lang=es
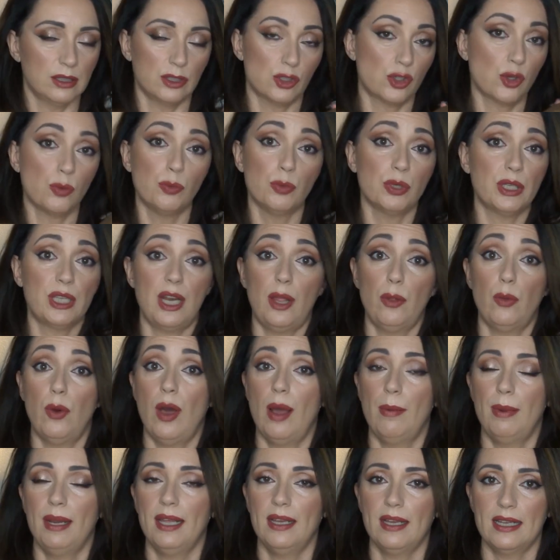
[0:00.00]
son muy
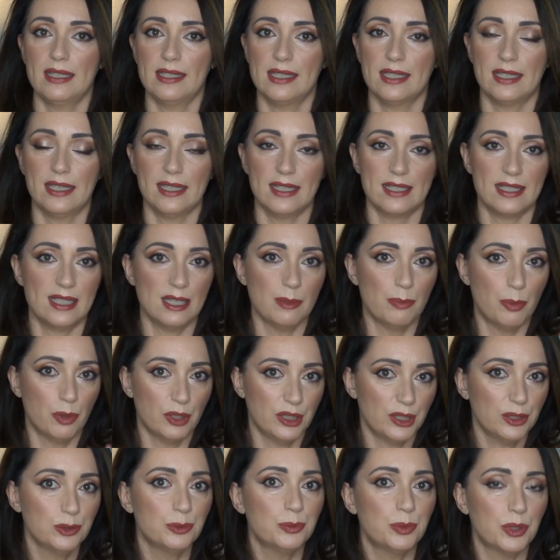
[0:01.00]
graduables, así que si
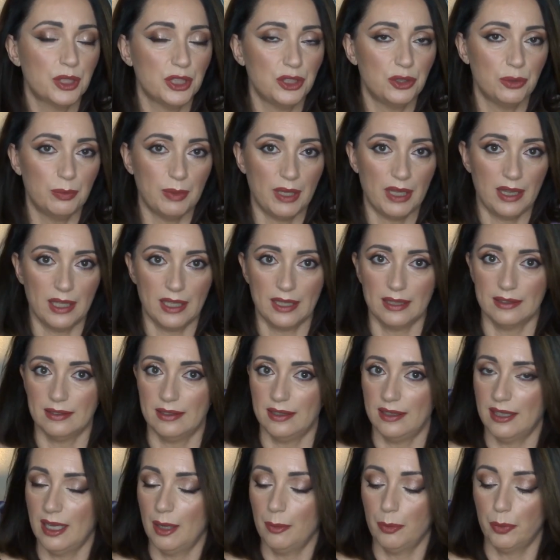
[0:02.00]
pones un poquito más de
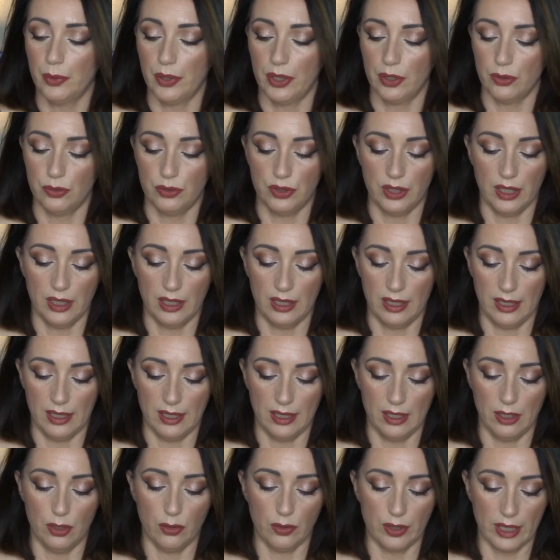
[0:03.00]
cantidad, pues
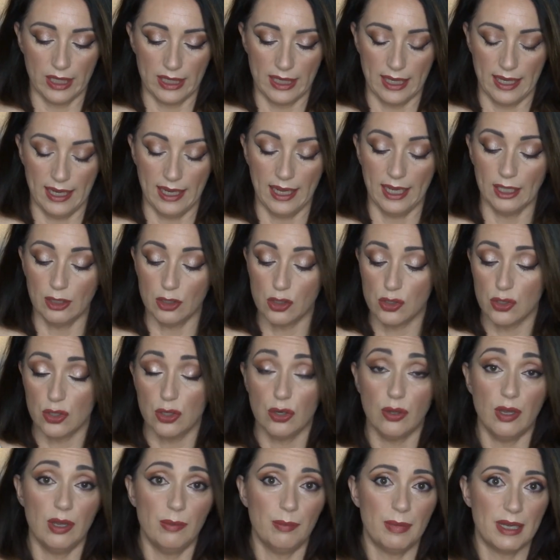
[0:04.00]
obtienes lo que quieres. Estos
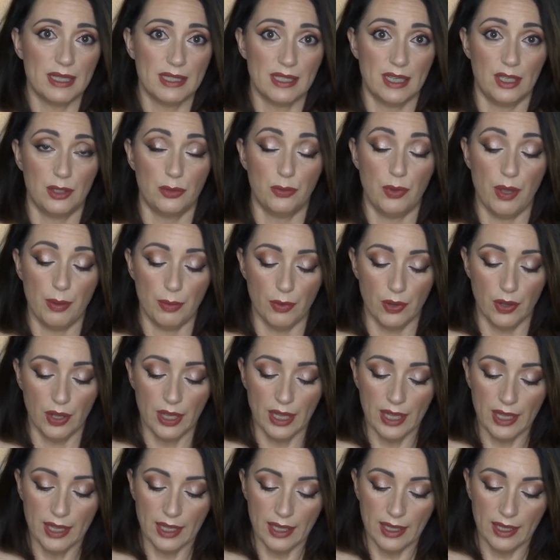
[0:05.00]
son los envases nuevos,
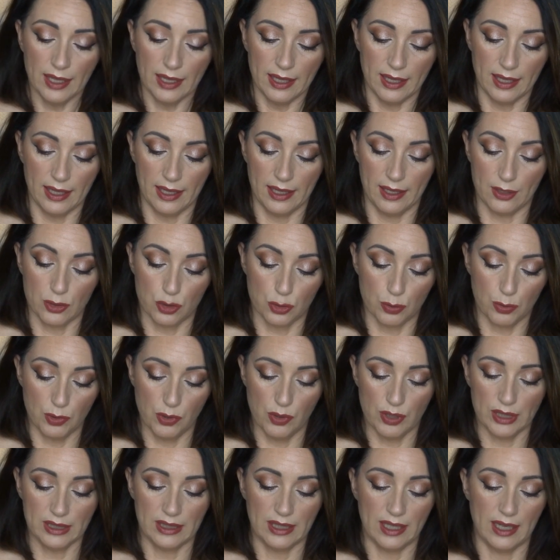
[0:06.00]
eh,
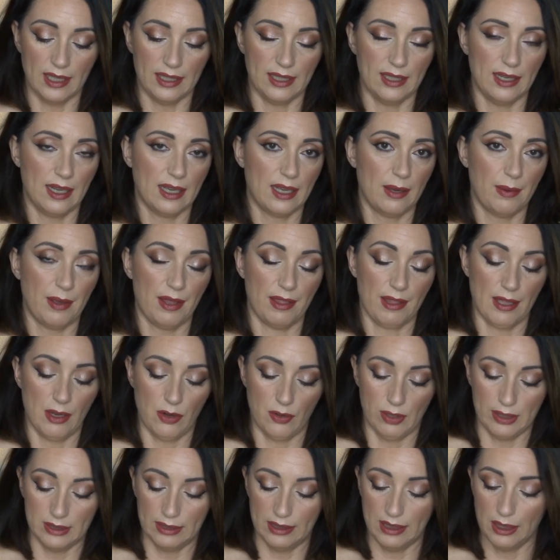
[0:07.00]
supongo que tenéis en la cabeza
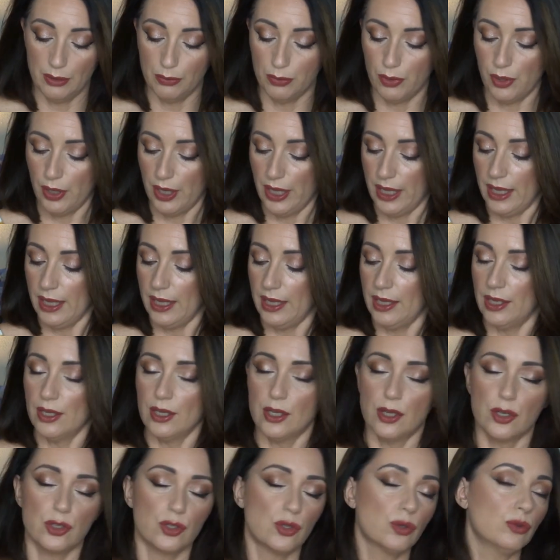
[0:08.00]
los antiguos,
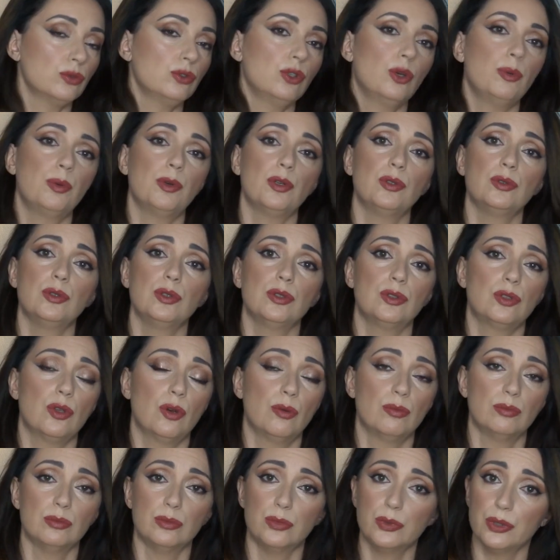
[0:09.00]
son unos
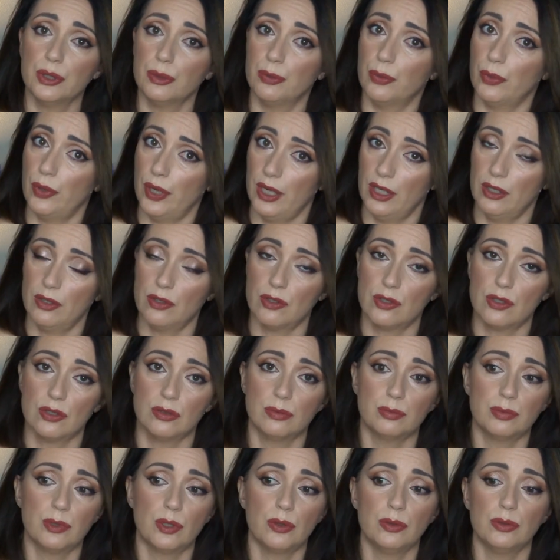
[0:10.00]
productos muy buenos,
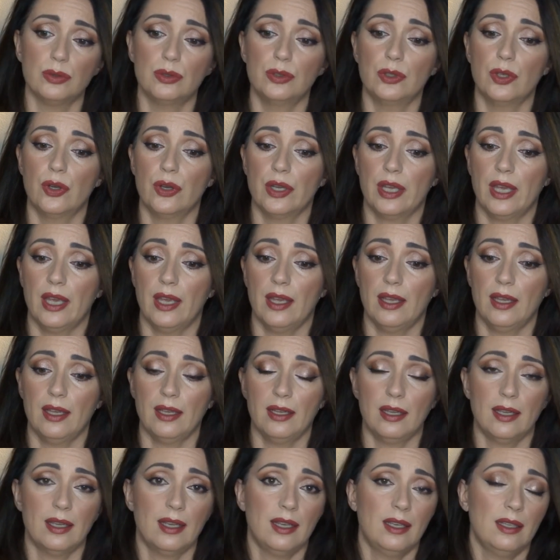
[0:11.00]
son productos
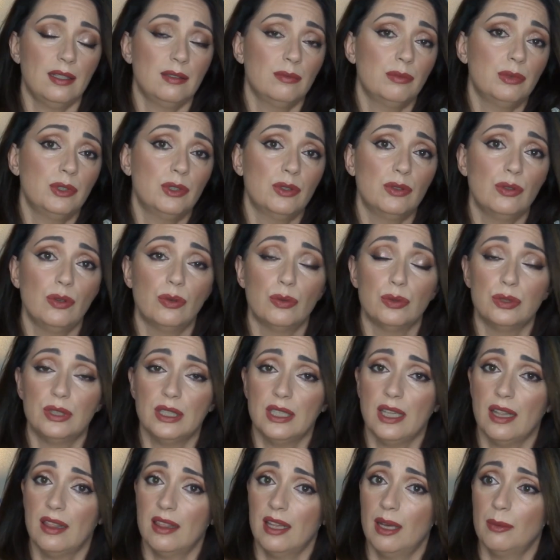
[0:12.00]
que, bueno,
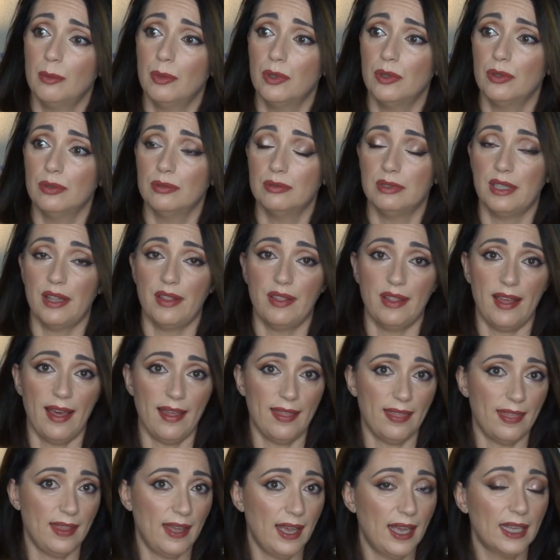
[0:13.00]
utilizamos desde
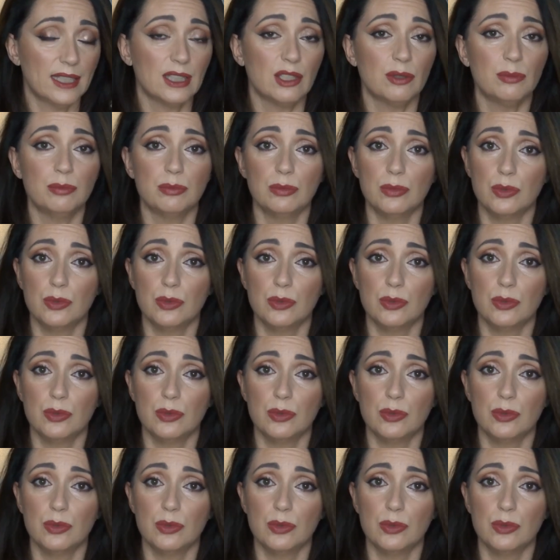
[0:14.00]
hace años